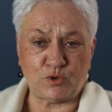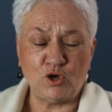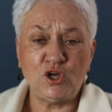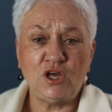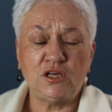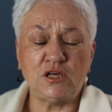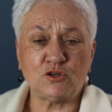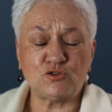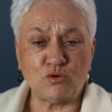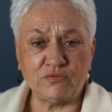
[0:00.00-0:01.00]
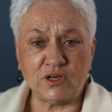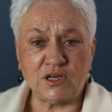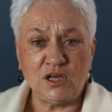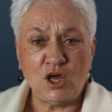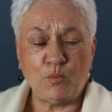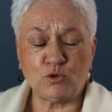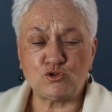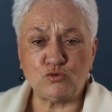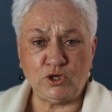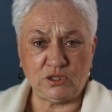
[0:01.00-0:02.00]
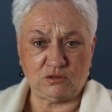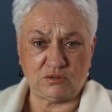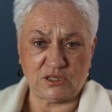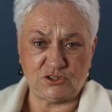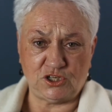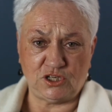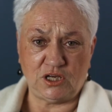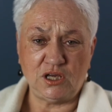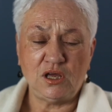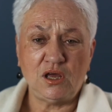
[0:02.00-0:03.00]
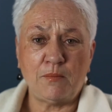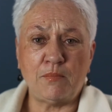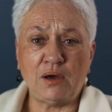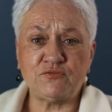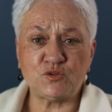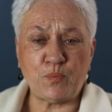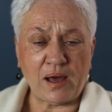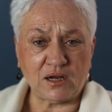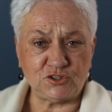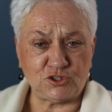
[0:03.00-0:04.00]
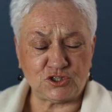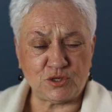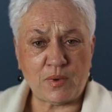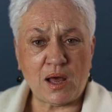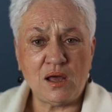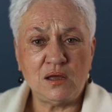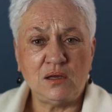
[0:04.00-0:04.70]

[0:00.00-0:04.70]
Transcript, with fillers: bo jak człowiek poczuje tą nadzieję, ma wsparcie, że, ma,